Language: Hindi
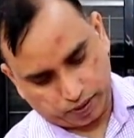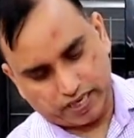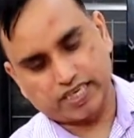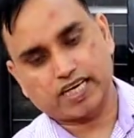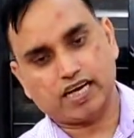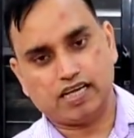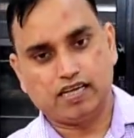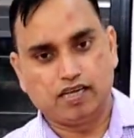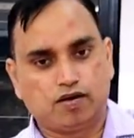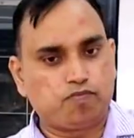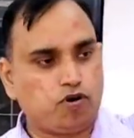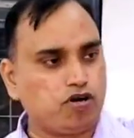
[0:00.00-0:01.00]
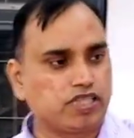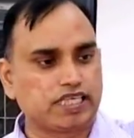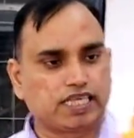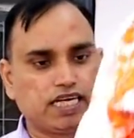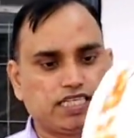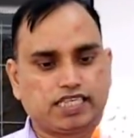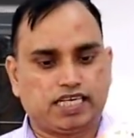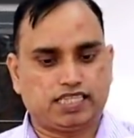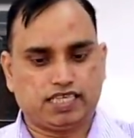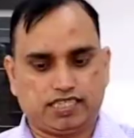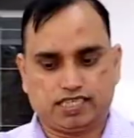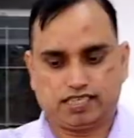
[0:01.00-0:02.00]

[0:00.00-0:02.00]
प्रिंट का बहुत ही क्रेज़ रहता है